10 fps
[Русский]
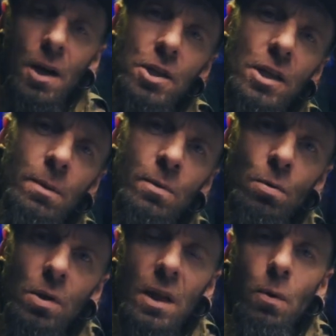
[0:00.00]

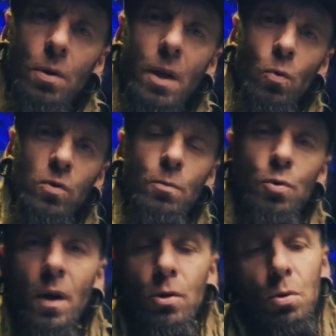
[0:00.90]
6700, э, а он на русском
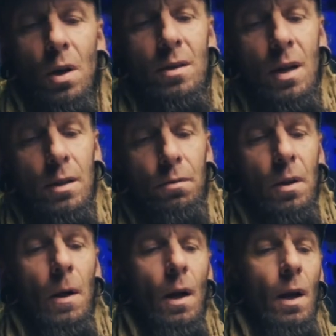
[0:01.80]
чувак что-то
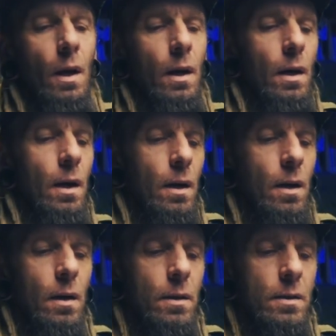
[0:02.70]
рассказывает, э,
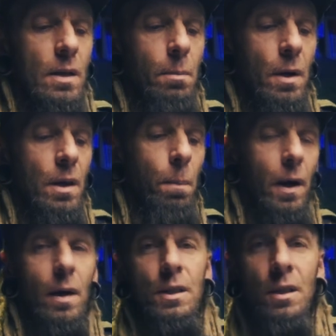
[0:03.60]
это самое, не по
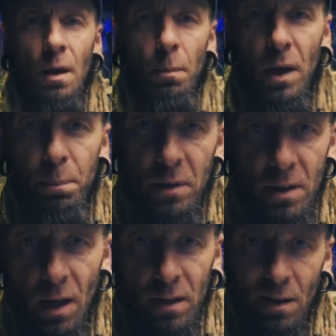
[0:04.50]
картинкам, блядь,
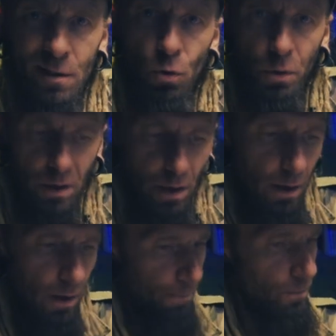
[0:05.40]
презентация от а Sony,
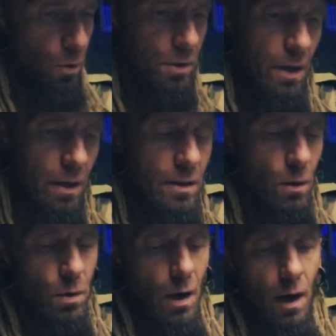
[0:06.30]
да, ну вот,
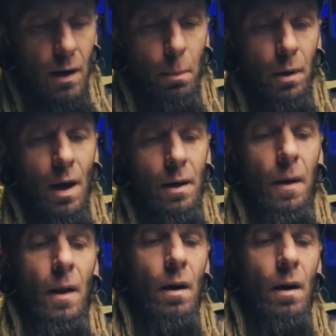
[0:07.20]
теоризирует, а как бы реально.